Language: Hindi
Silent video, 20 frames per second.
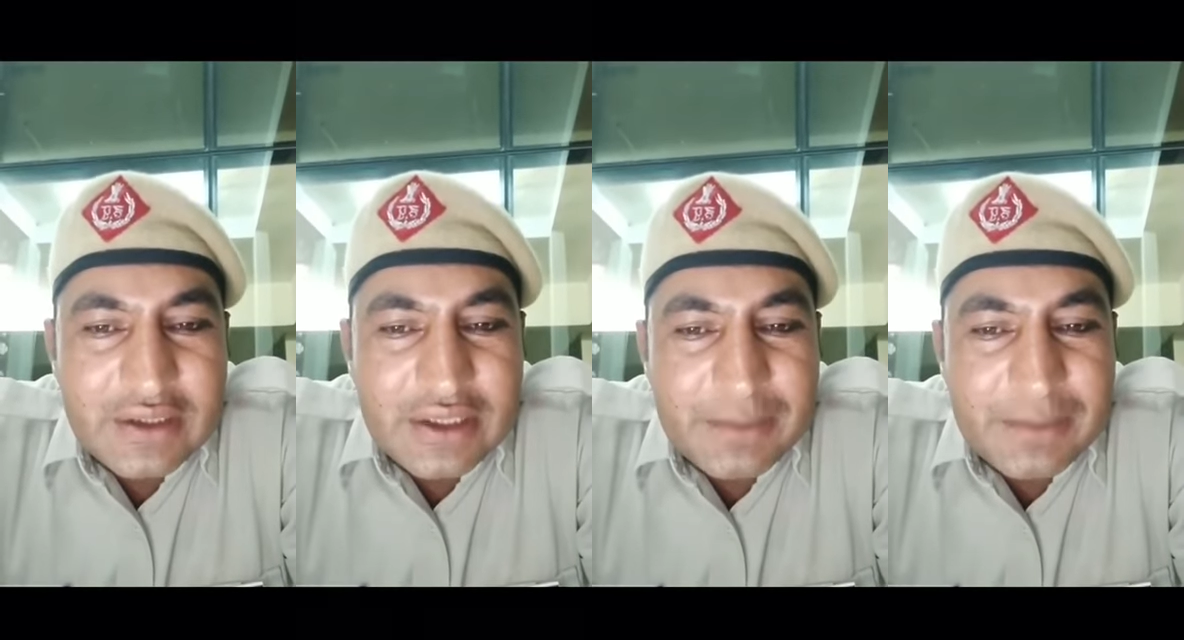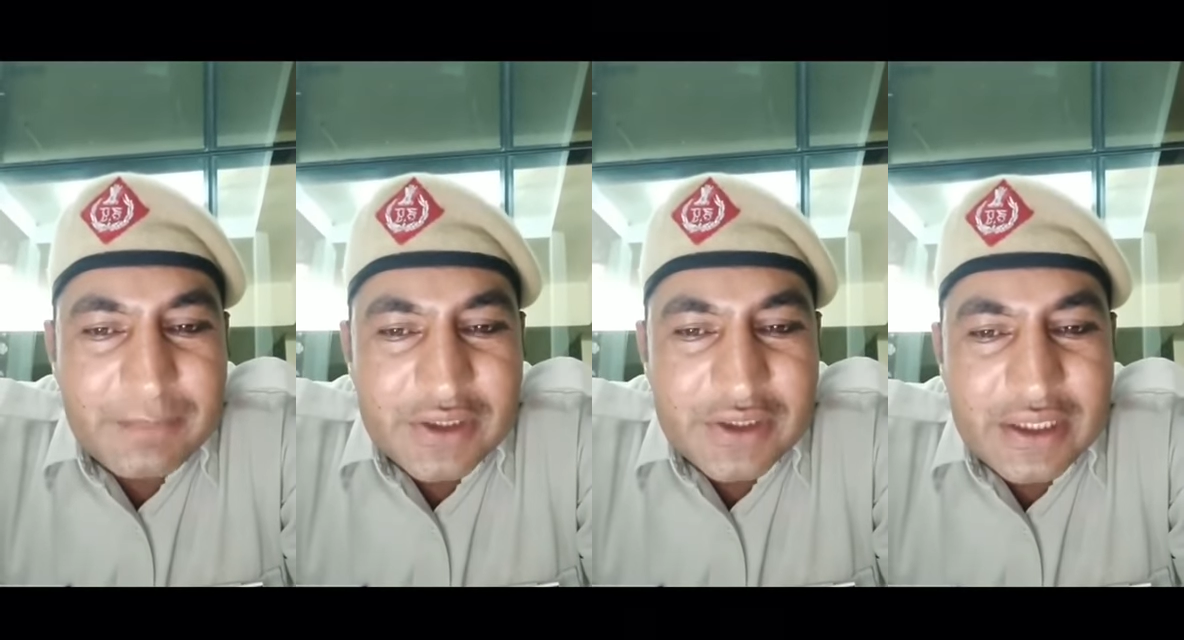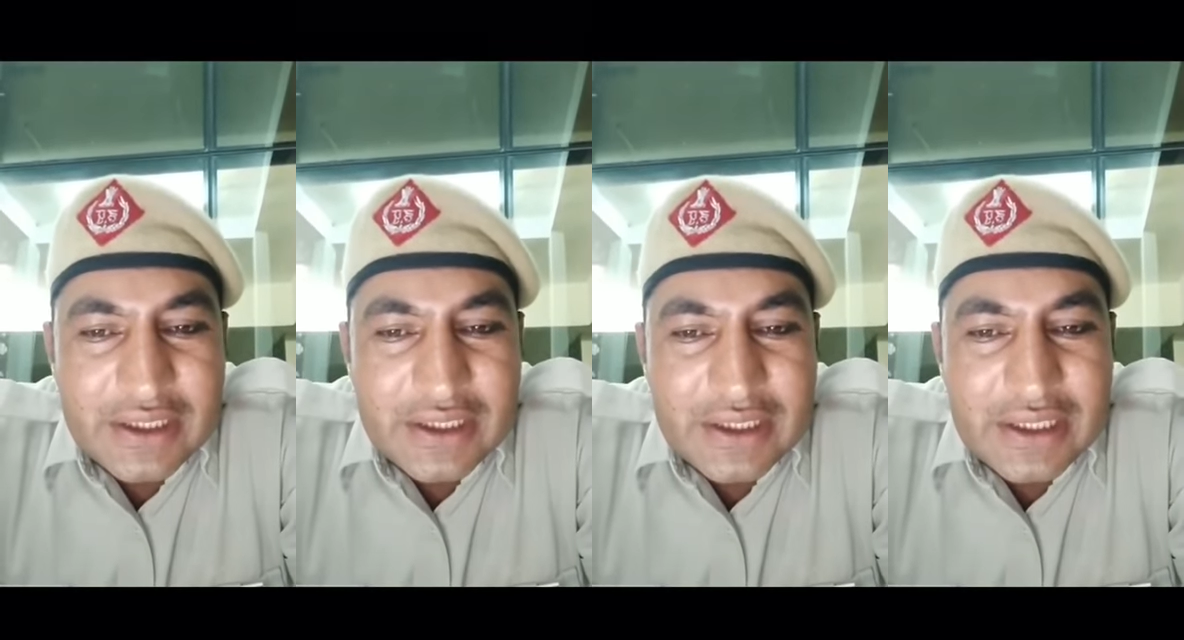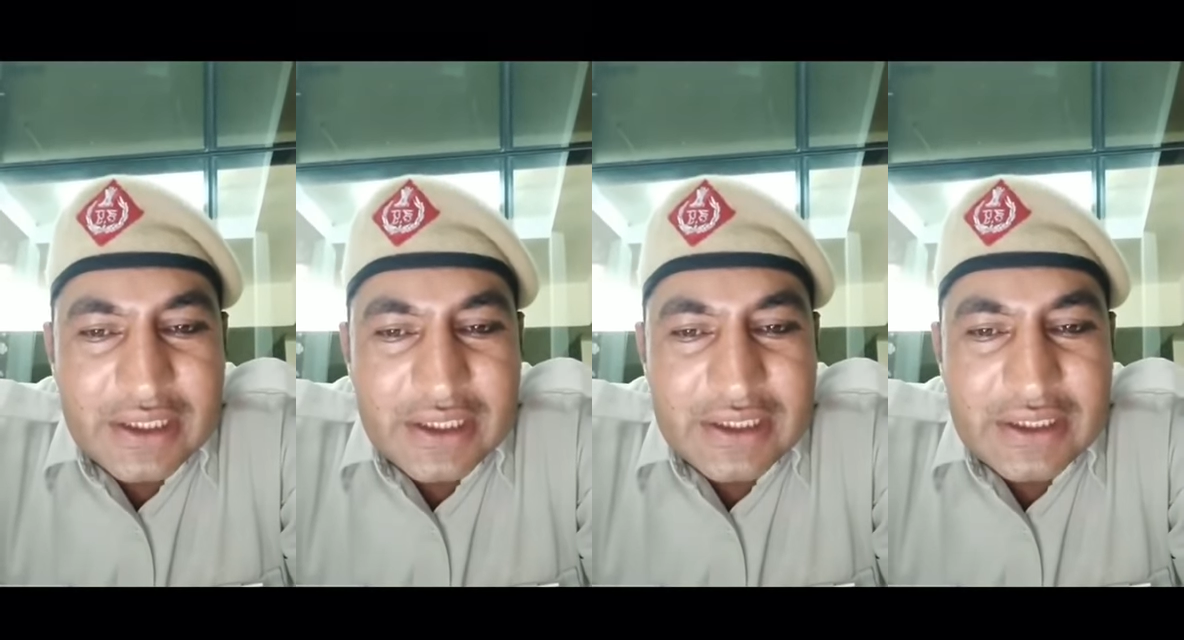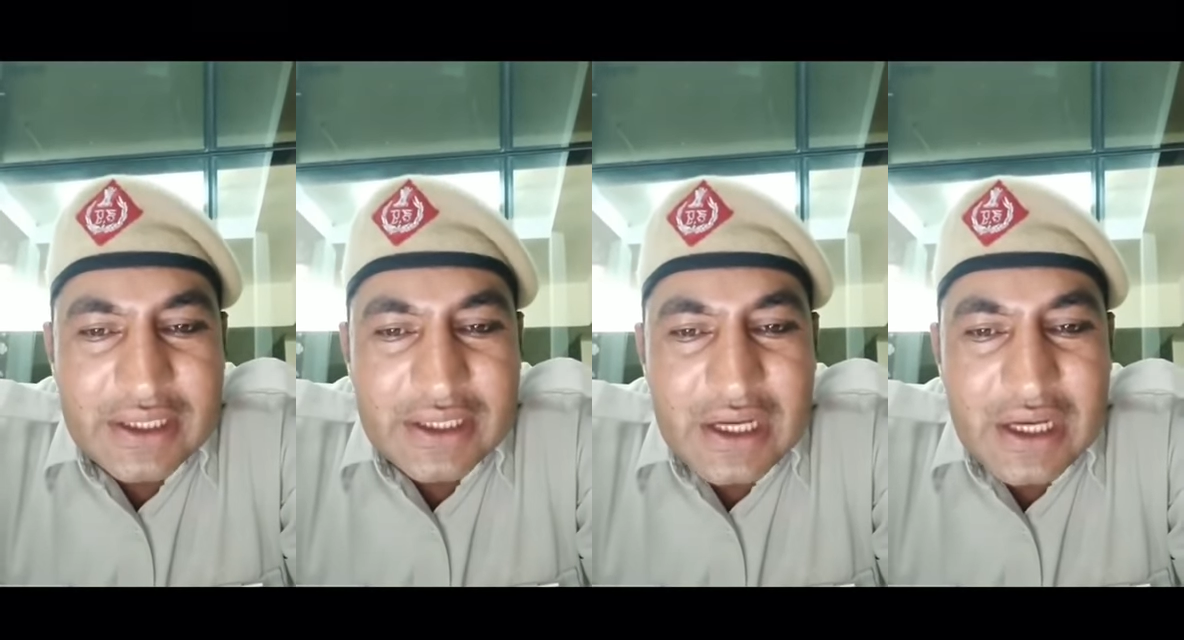निपटने के
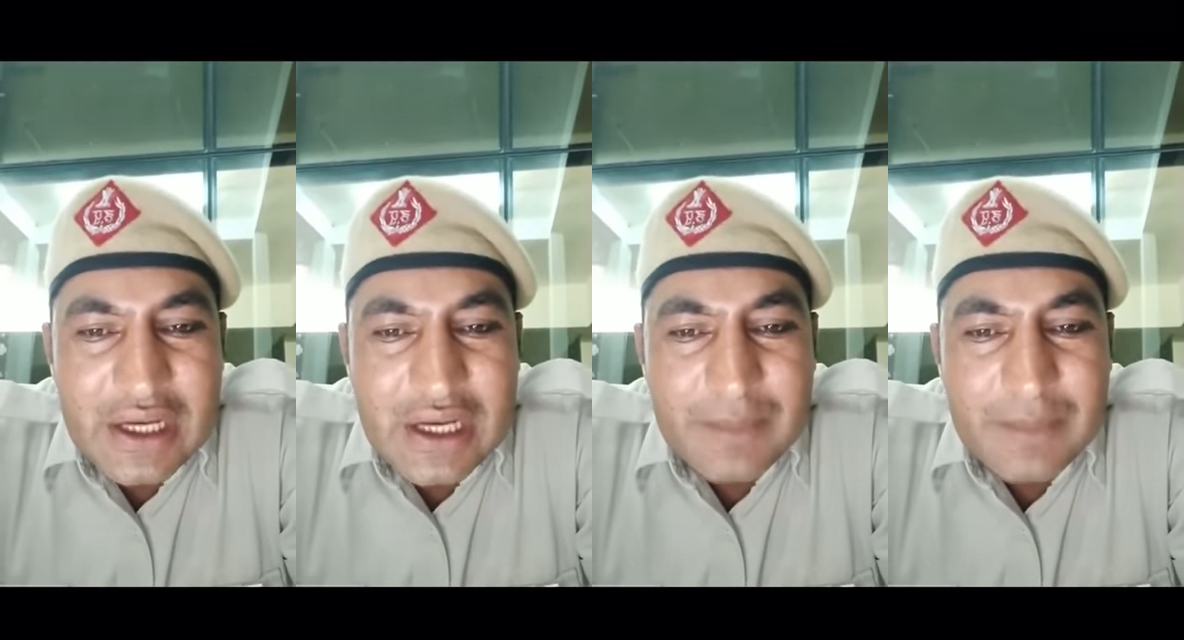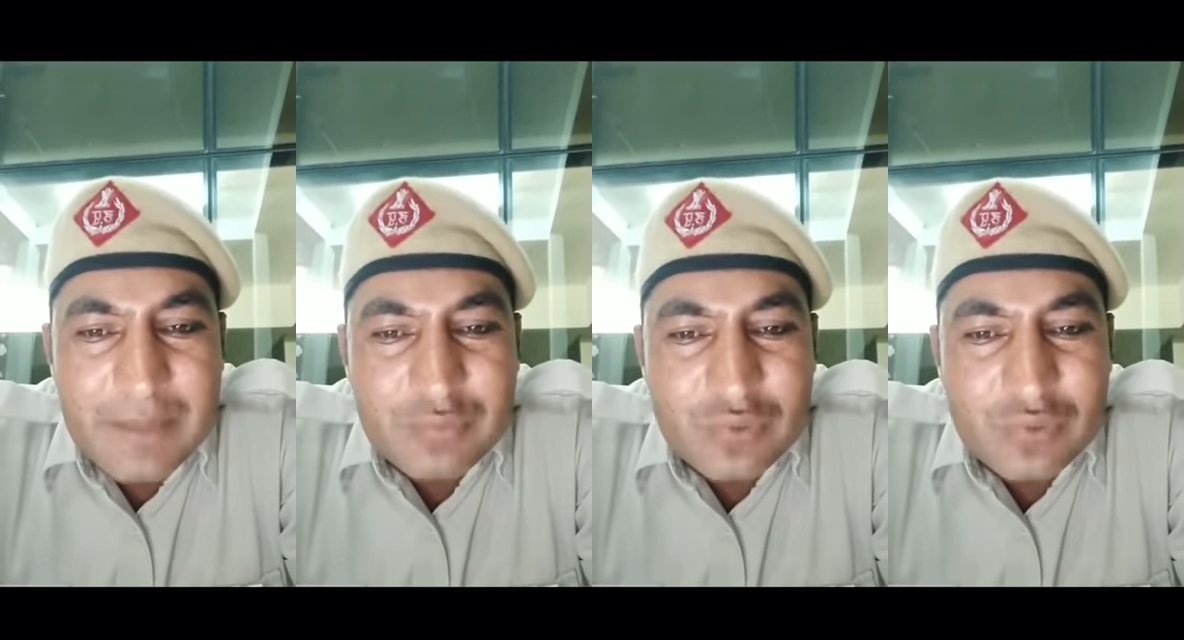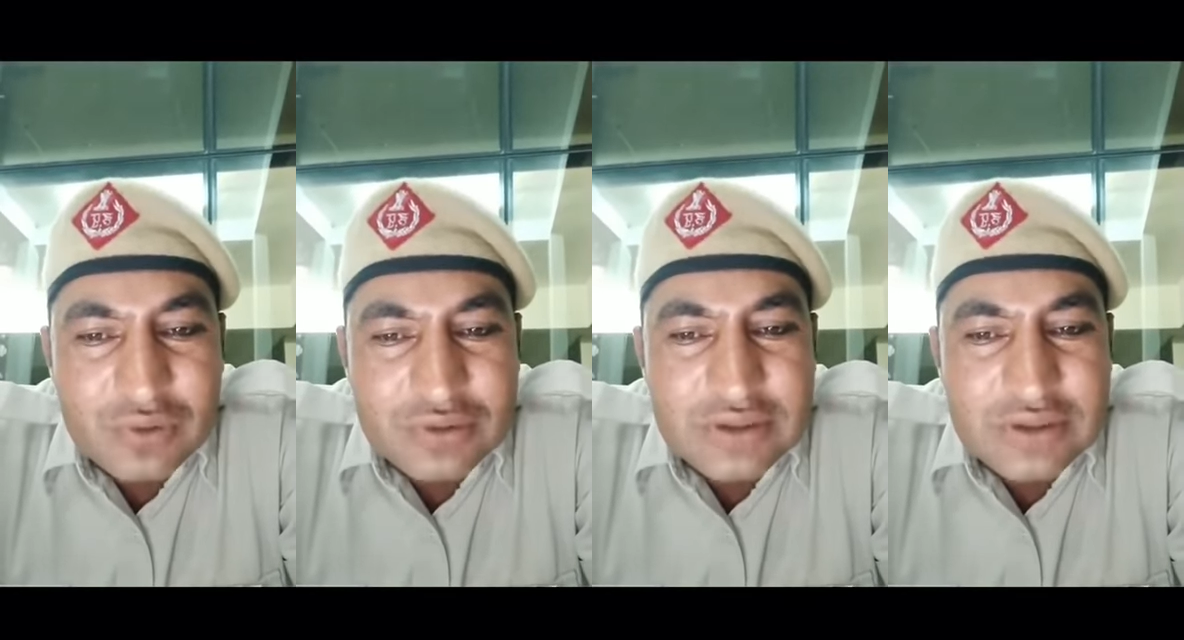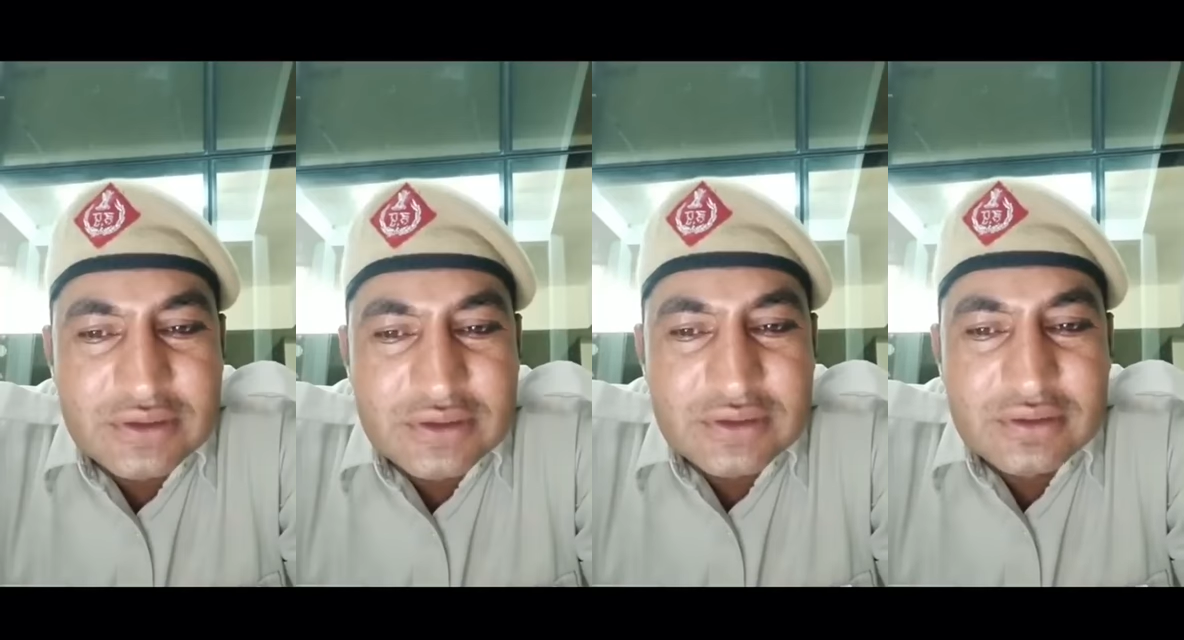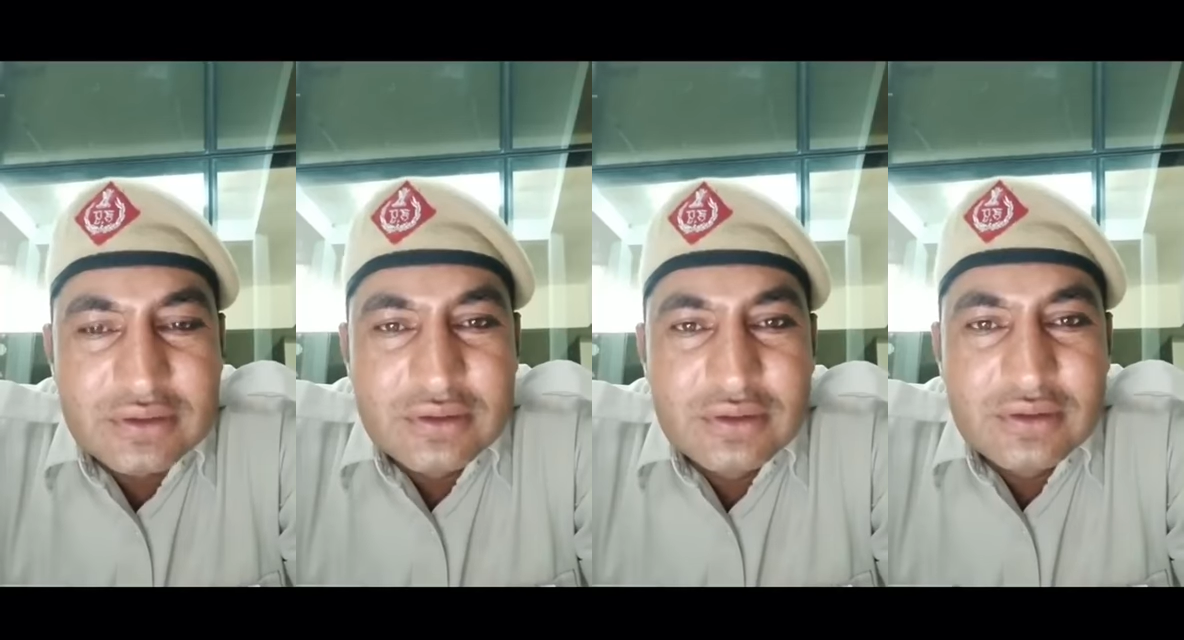लिए आप खुद